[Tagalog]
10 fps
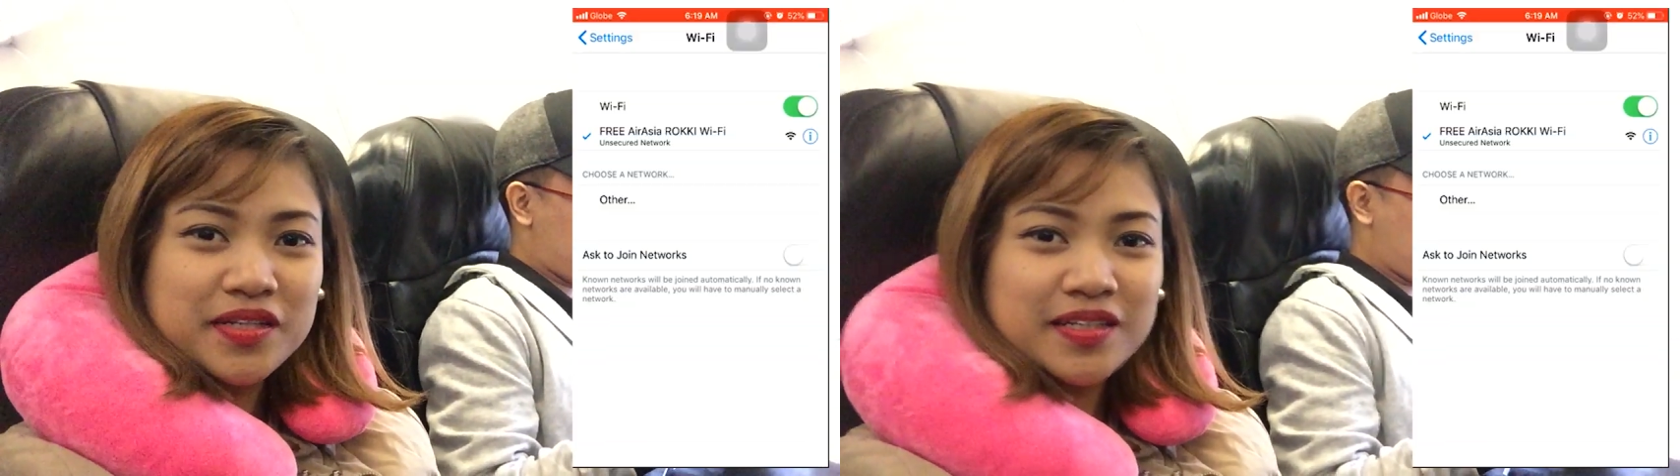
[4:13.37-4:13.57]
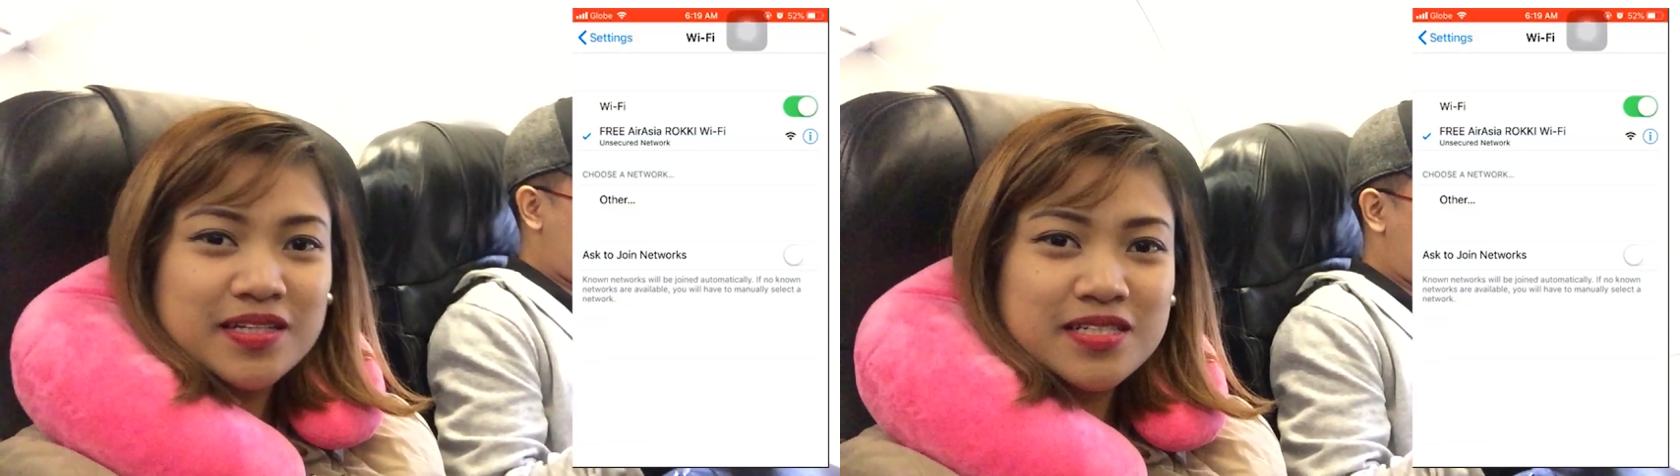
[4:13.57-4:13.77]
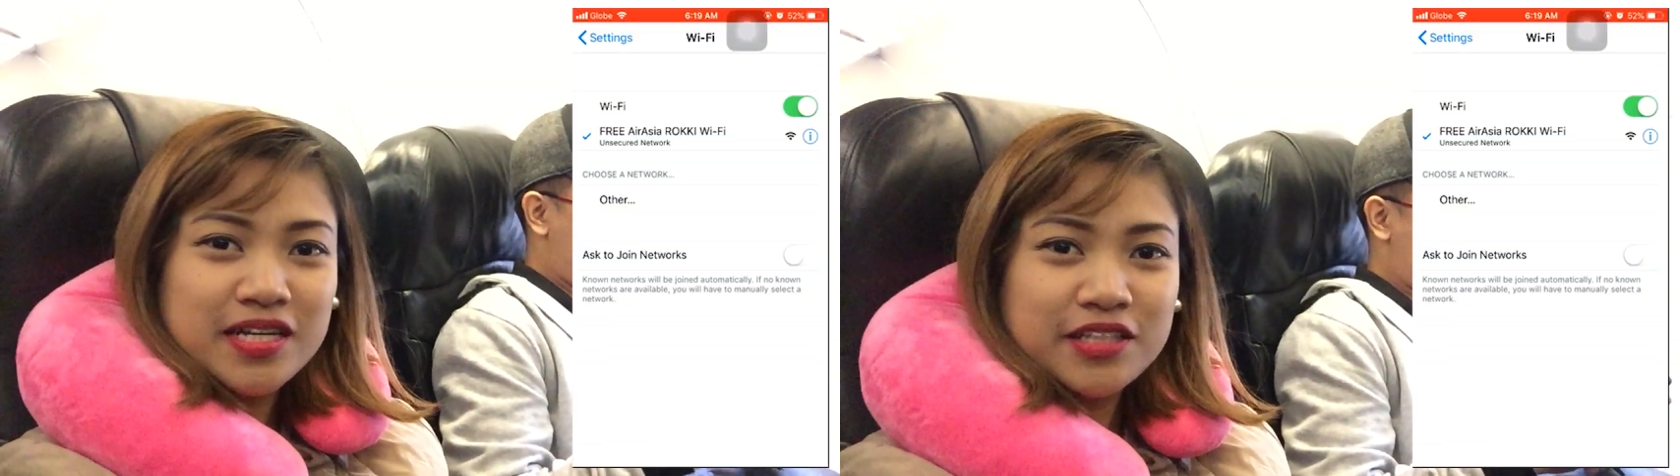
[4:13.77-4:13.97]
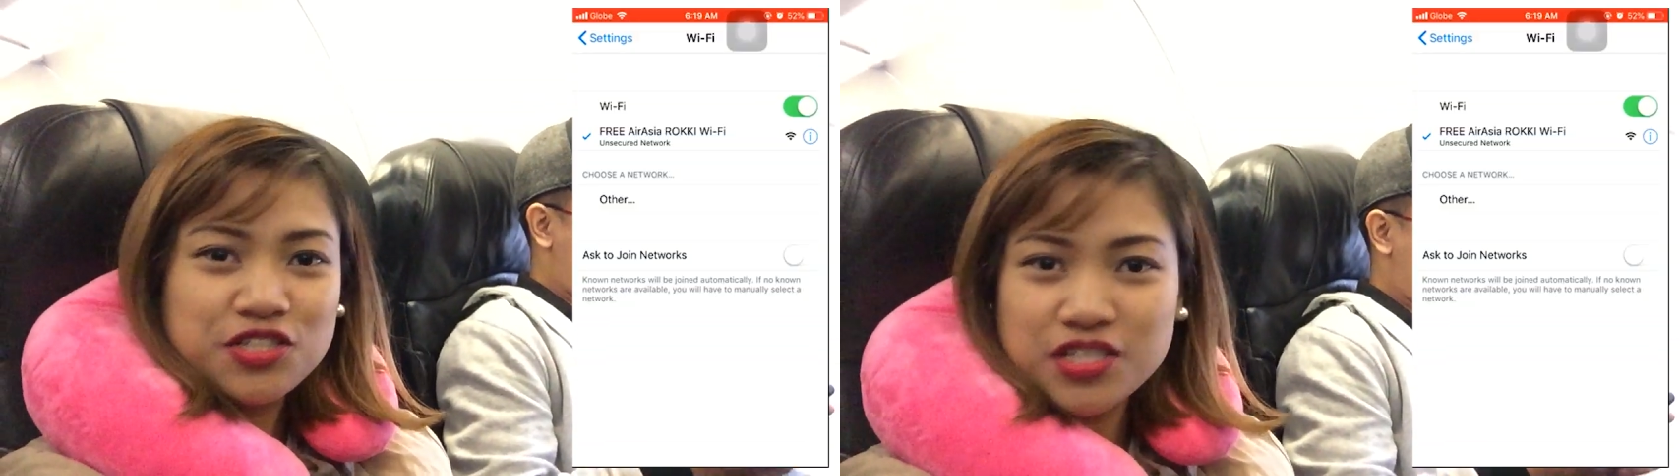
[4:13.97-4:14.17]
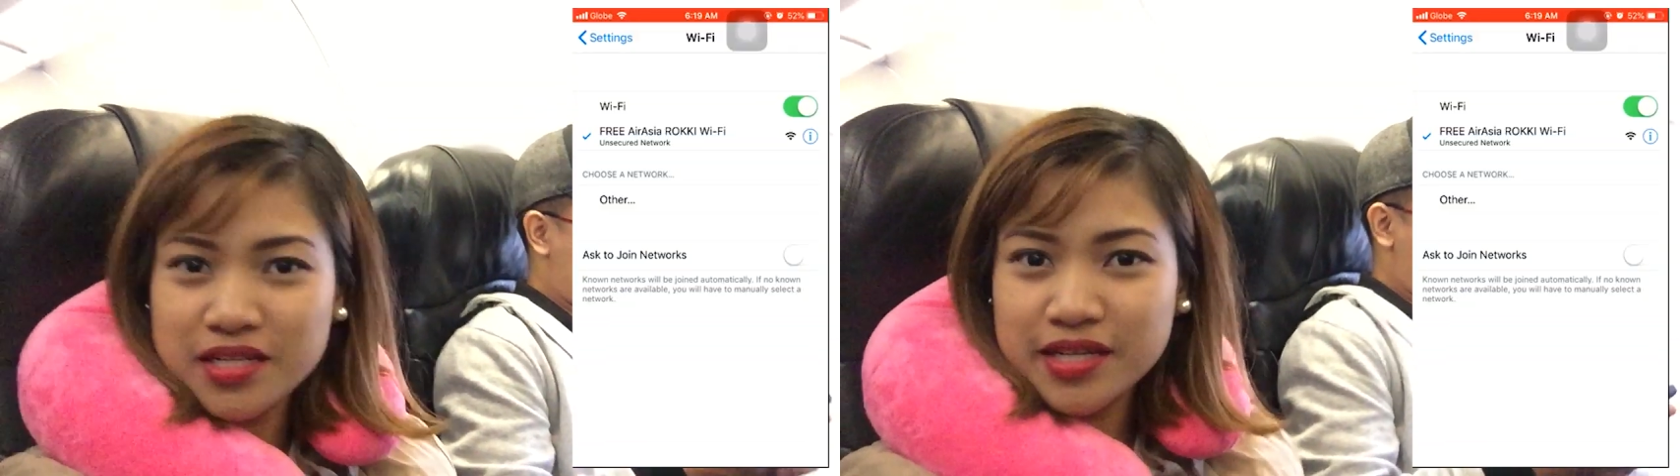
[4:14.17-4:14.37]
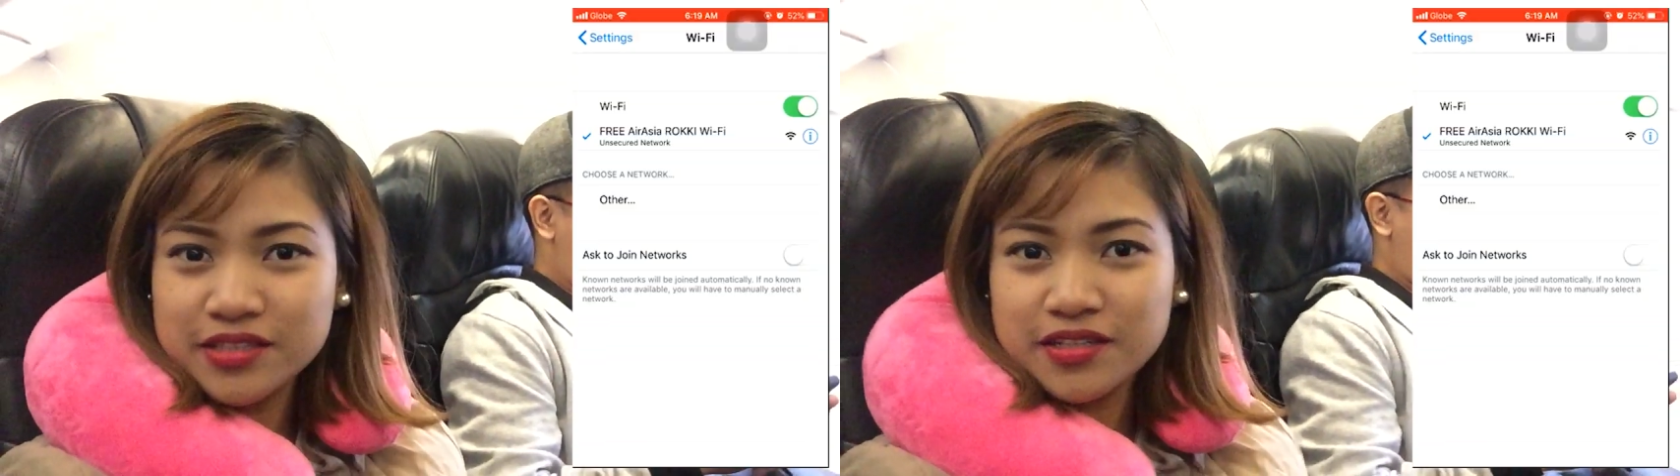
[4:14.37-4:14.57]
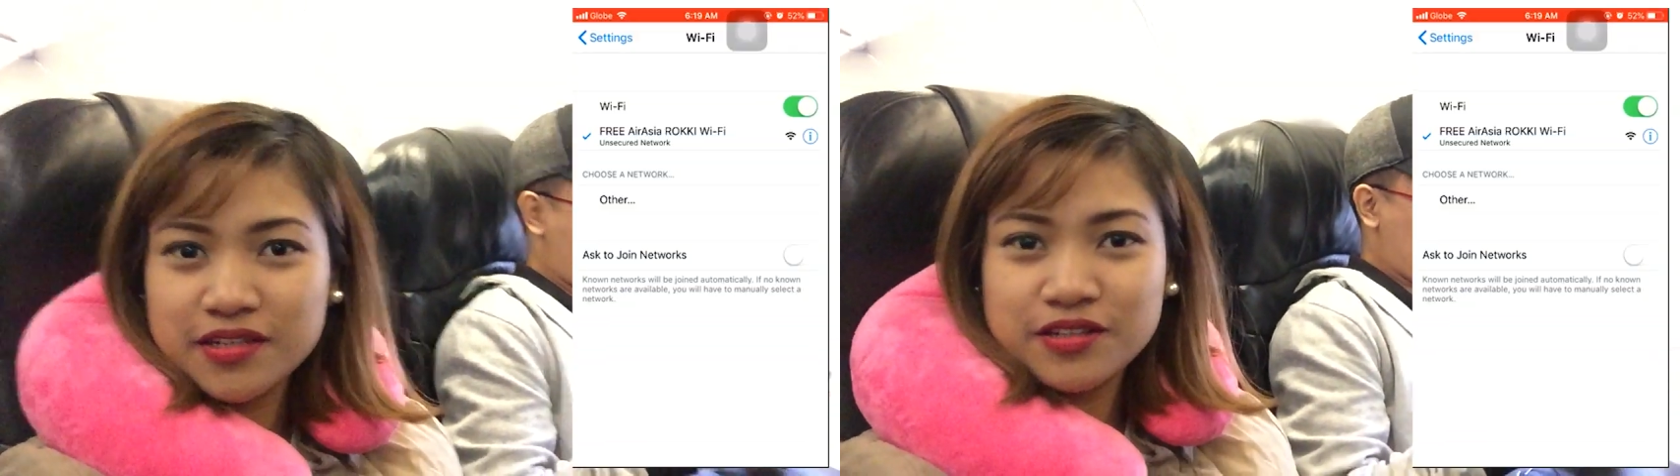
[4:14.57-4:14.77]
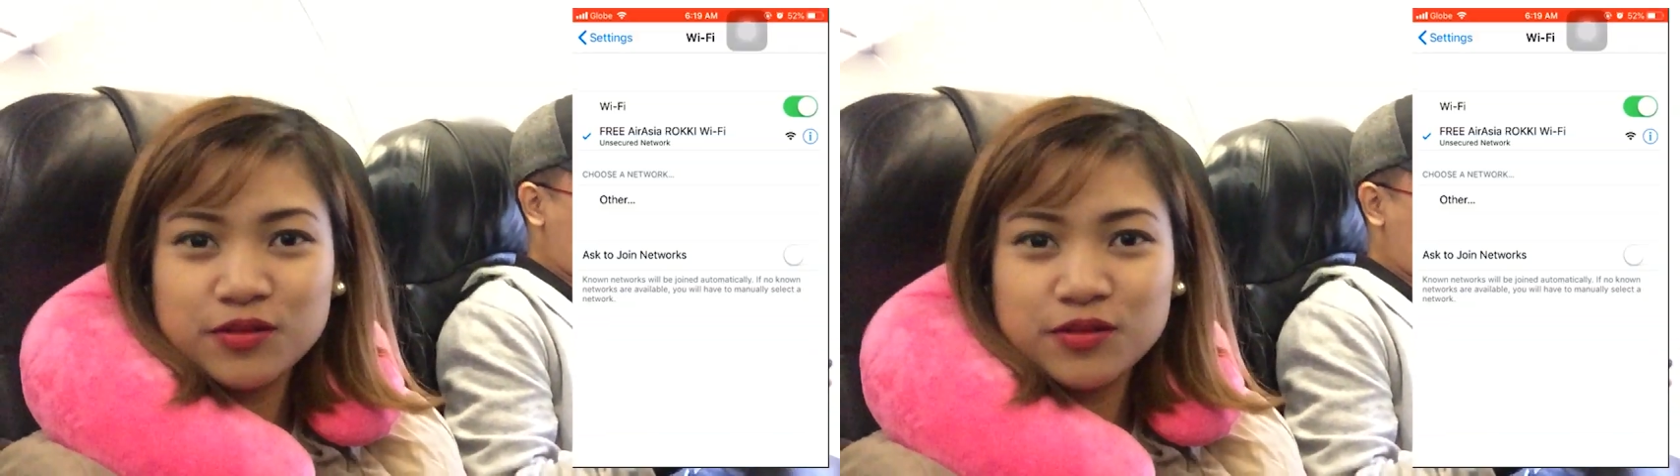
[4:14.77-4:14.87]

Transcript: matetest natin siya later